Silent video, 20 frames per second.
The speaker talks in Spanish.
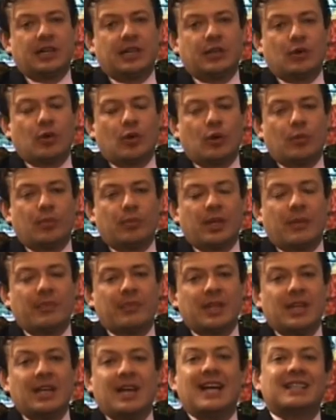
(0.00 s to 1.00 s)
y Colombia.
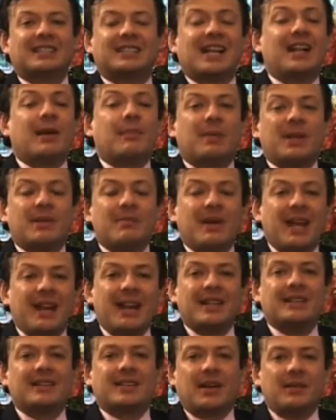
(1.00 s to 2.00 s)
Esta es la
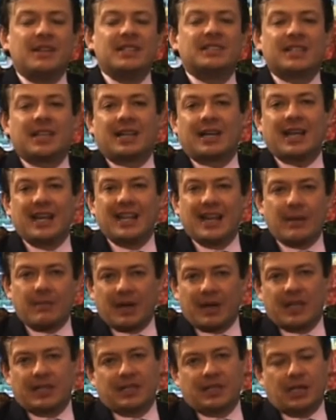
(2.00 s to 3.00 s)
primera entrevista que
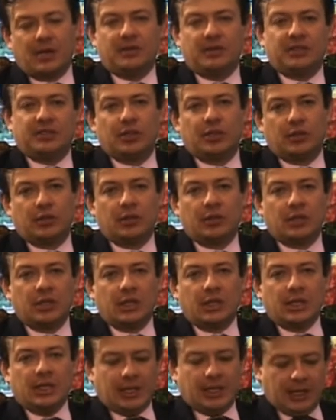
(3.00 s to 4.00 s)
da para televisión
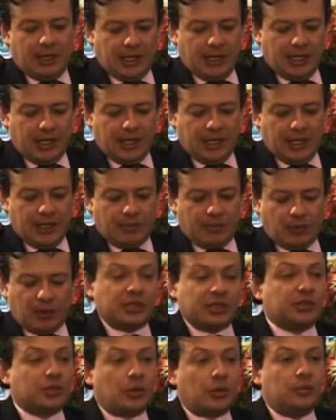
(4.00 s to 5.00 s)
y
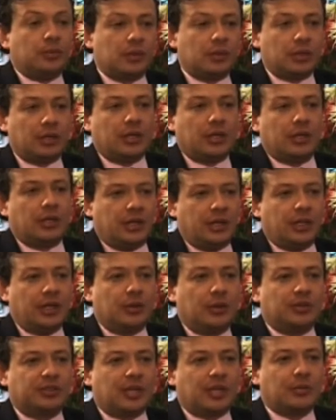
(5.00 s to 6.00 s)
por eso
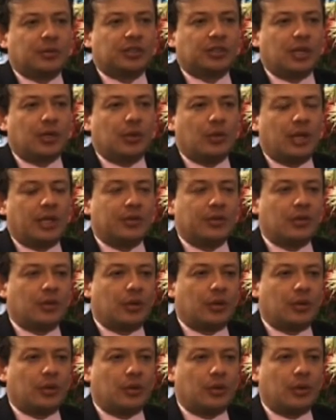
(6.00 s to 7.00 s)
eh, lo estamos
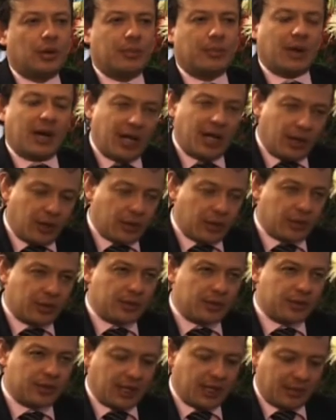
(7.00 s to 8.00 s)
saludando, embajador
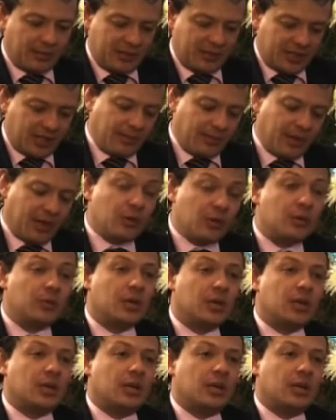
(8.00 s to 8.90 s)
Jean-Michel Malou.